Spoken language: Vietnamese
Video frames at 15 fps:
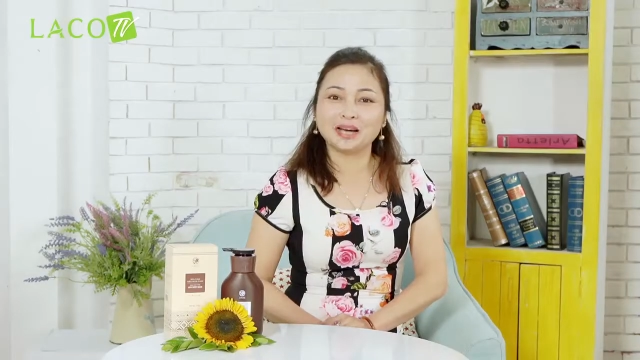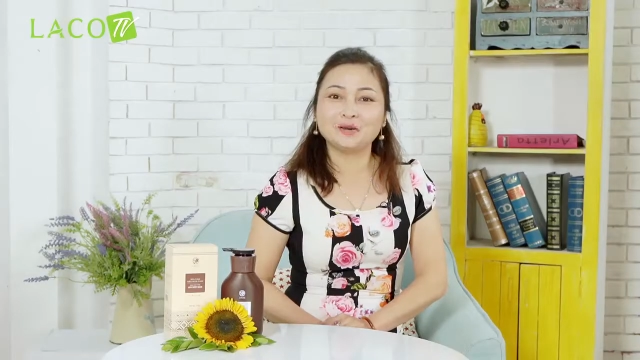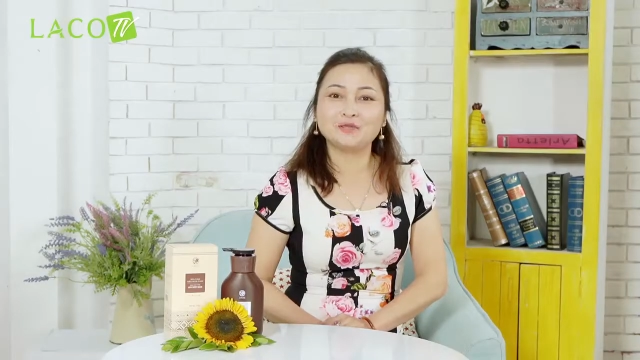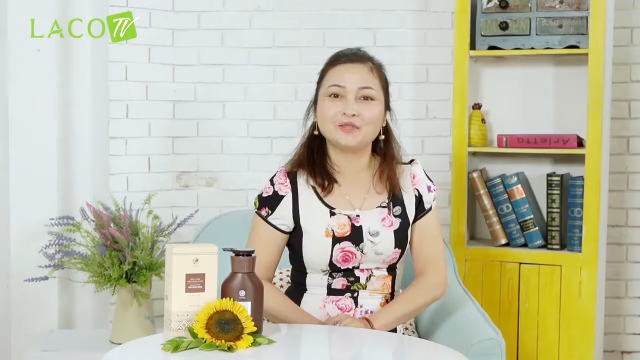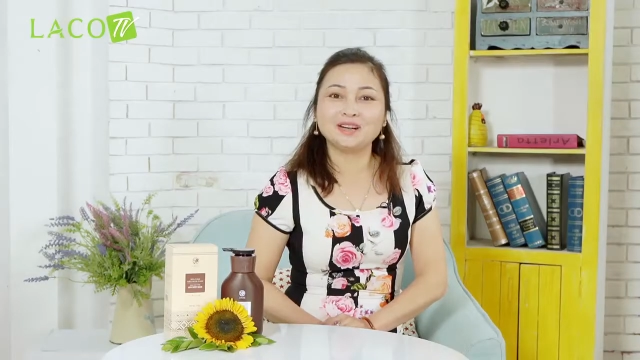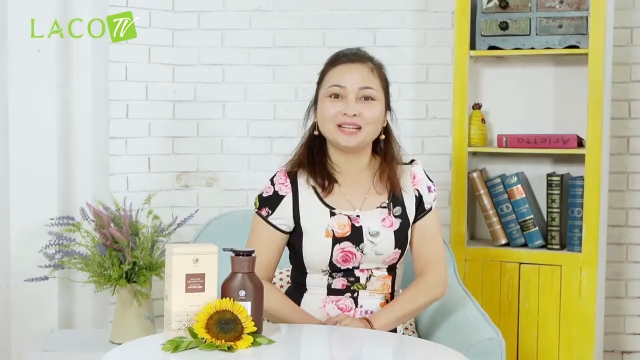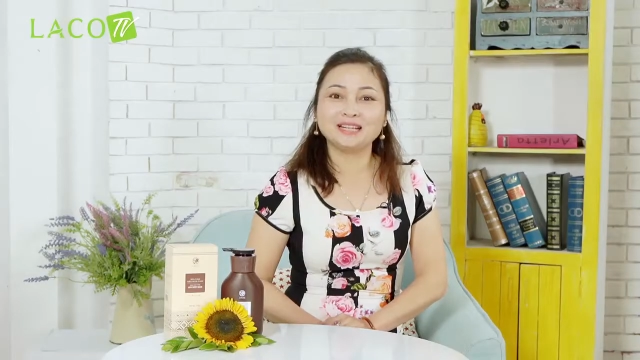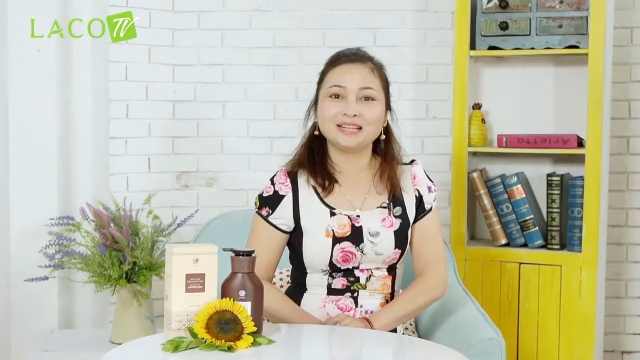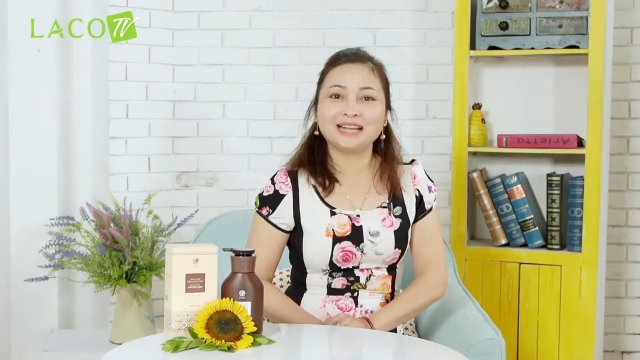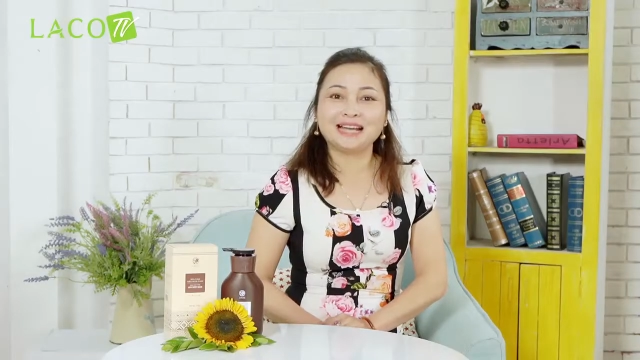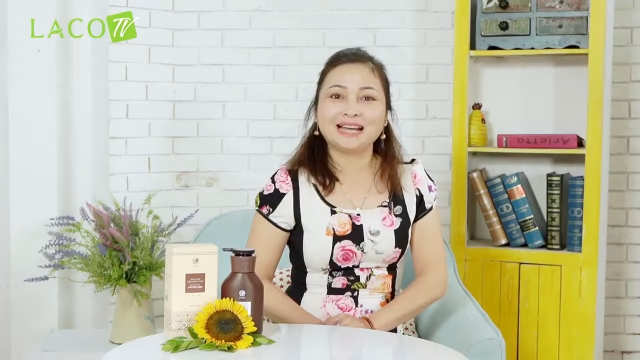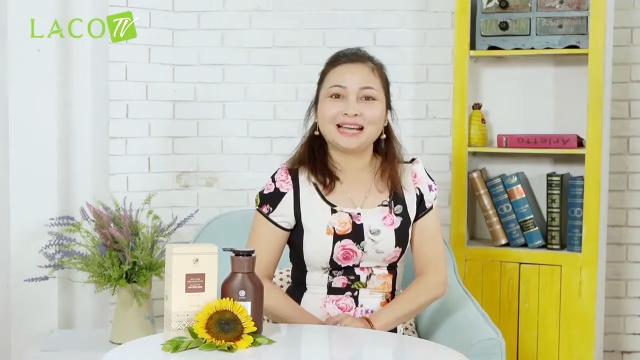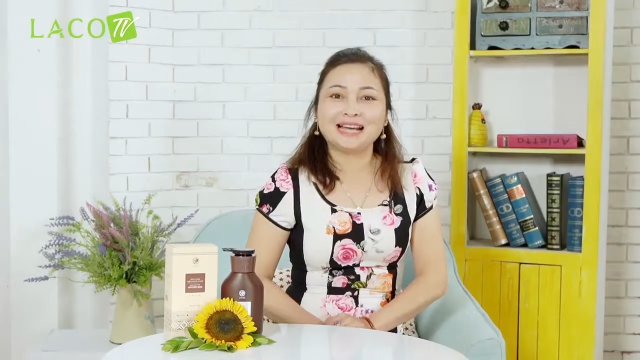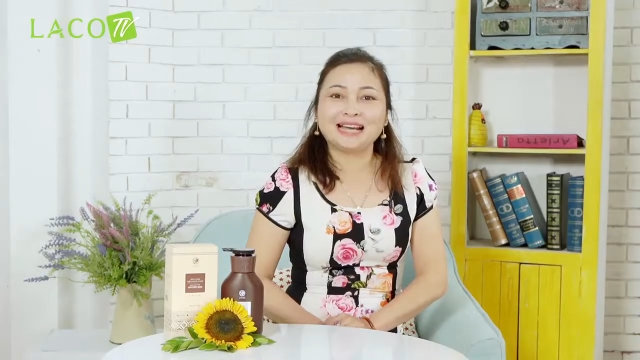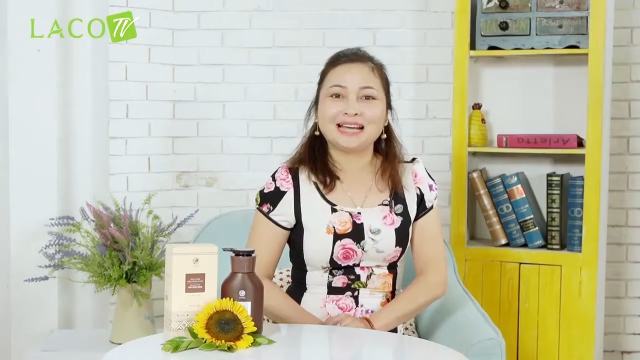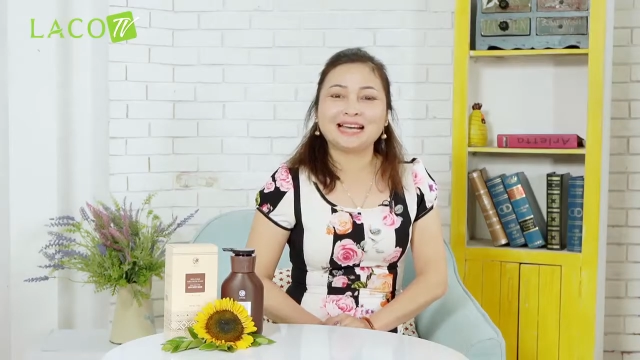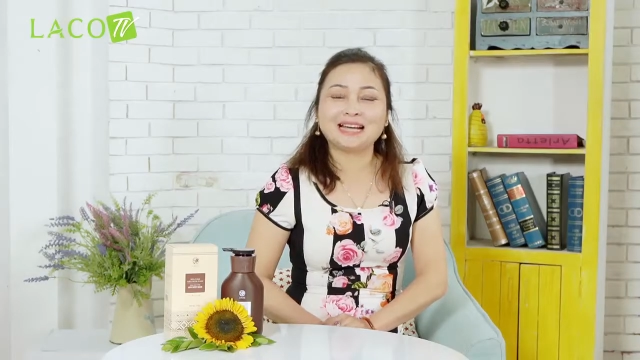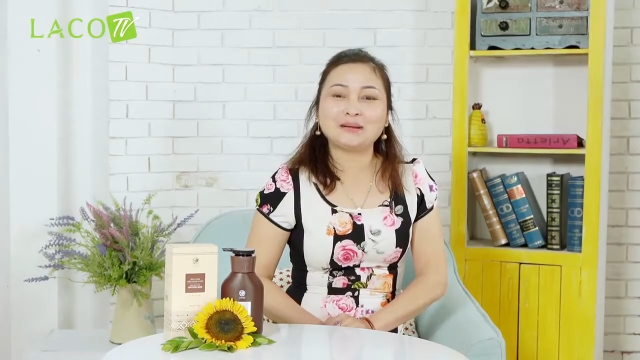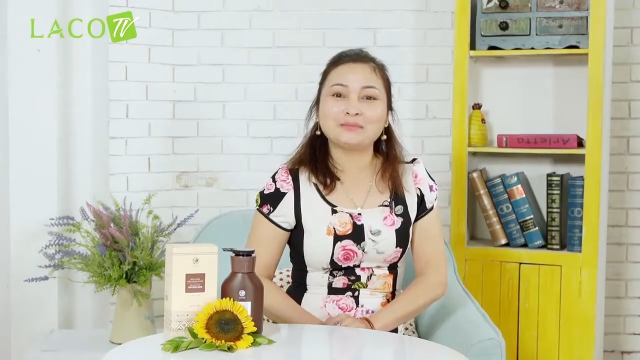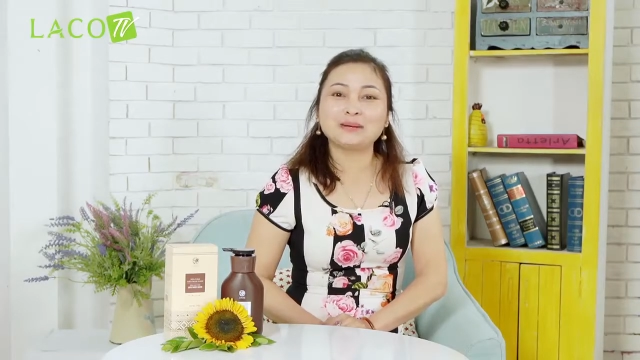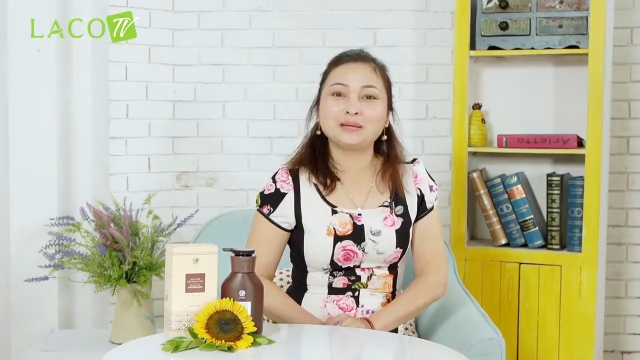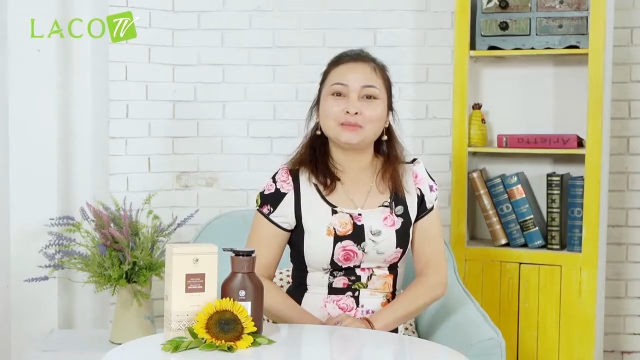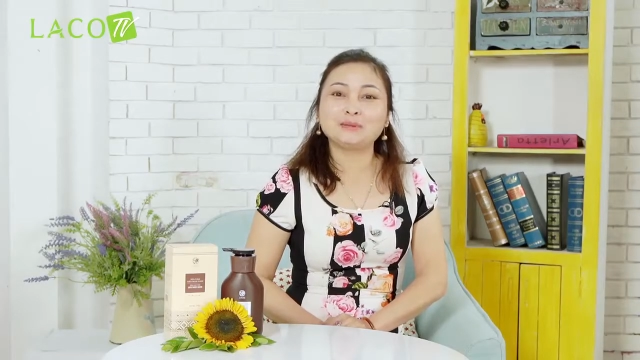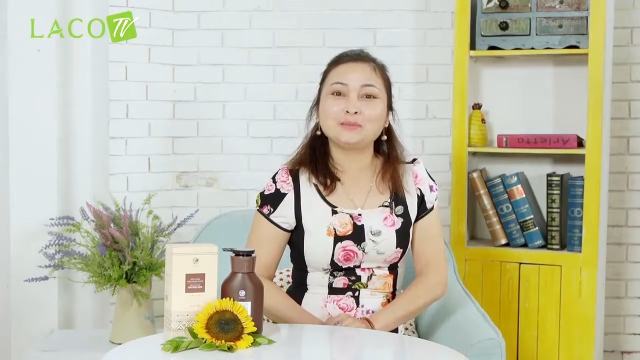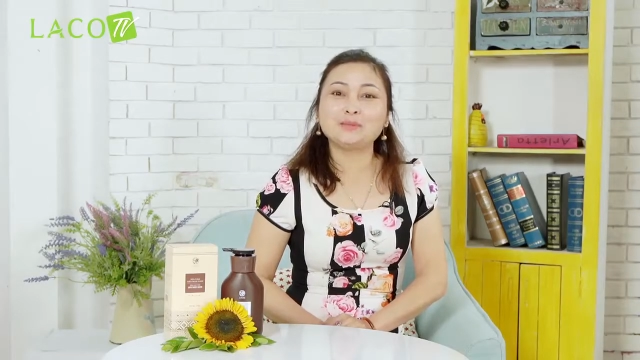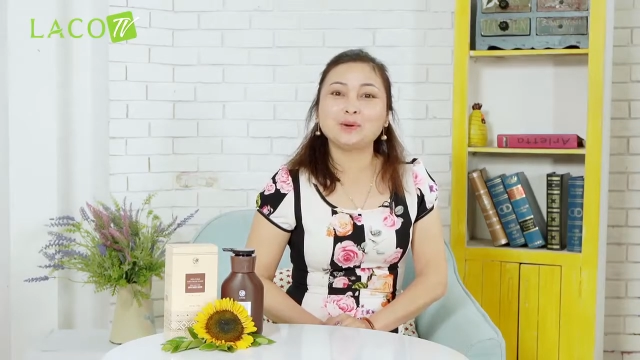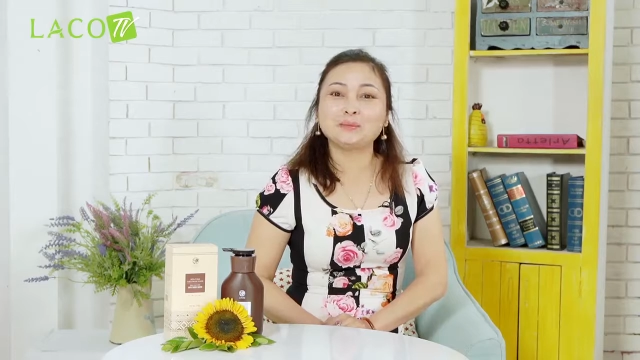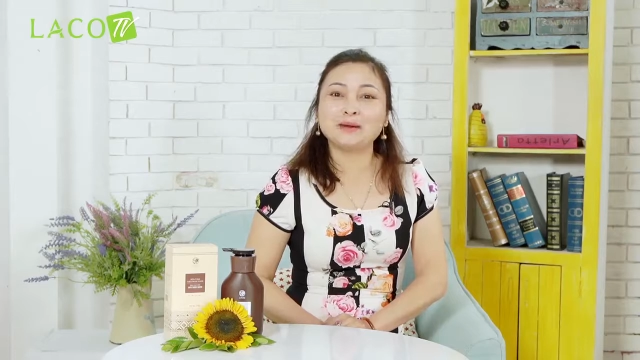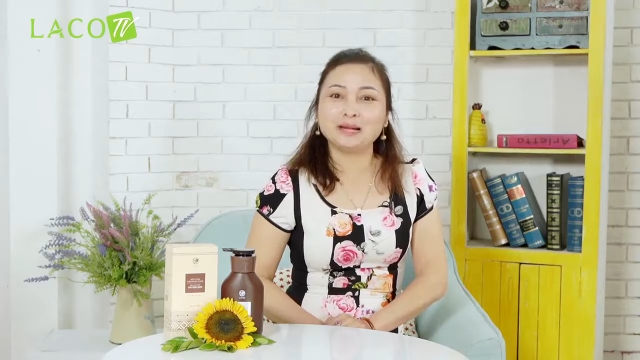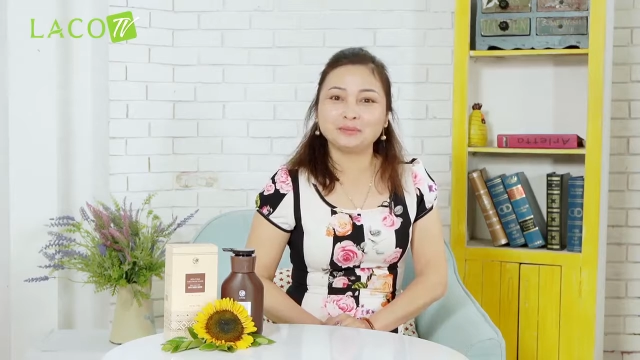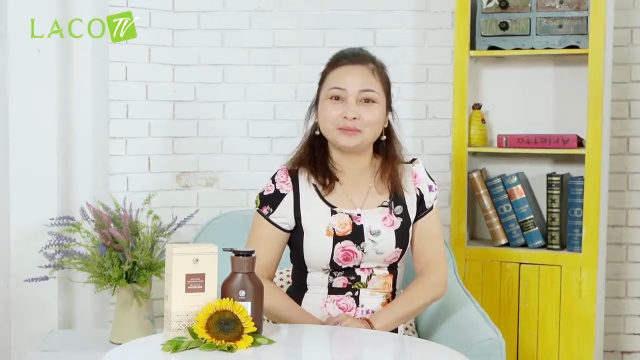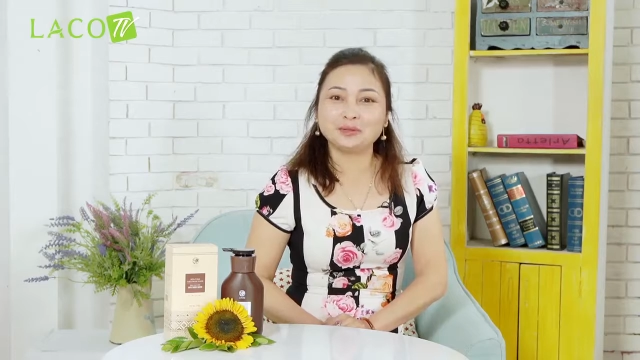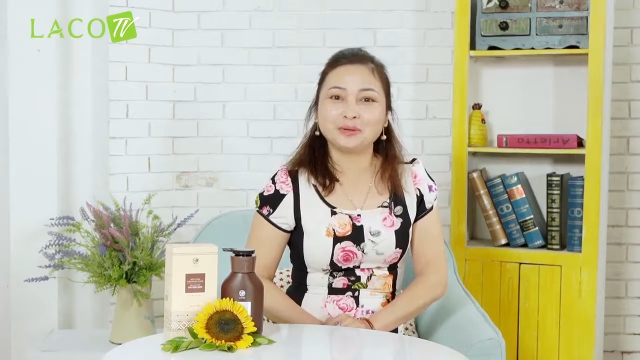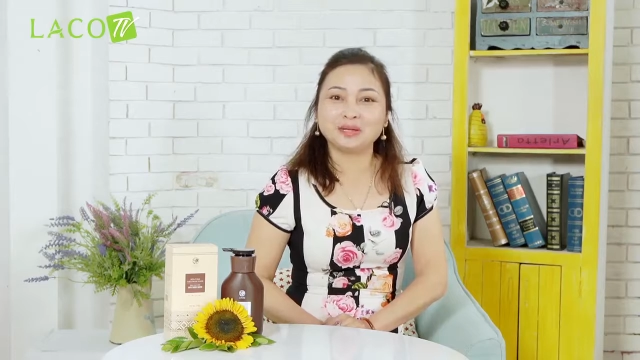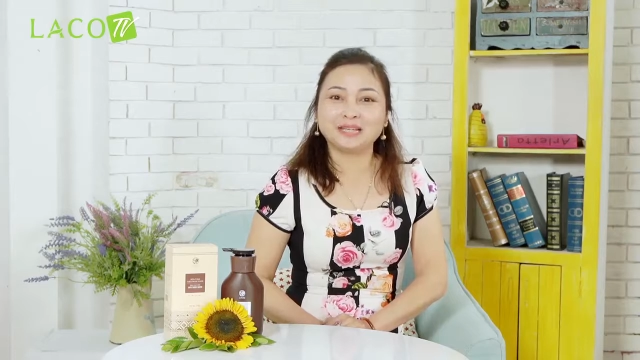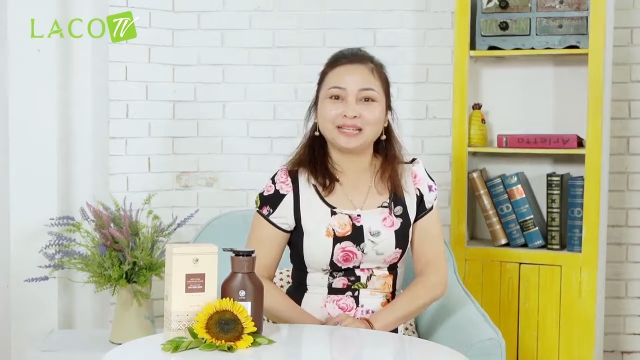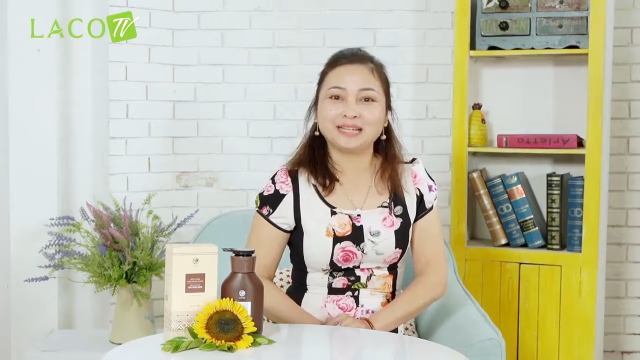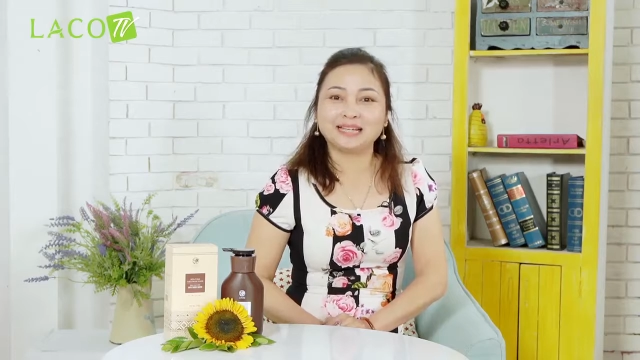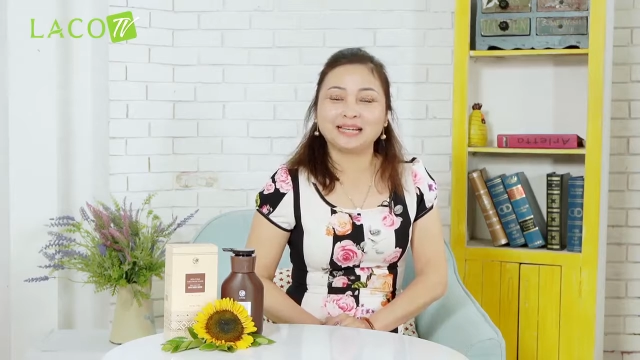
Hồng Vân. Năm nay mình 45 tuổi.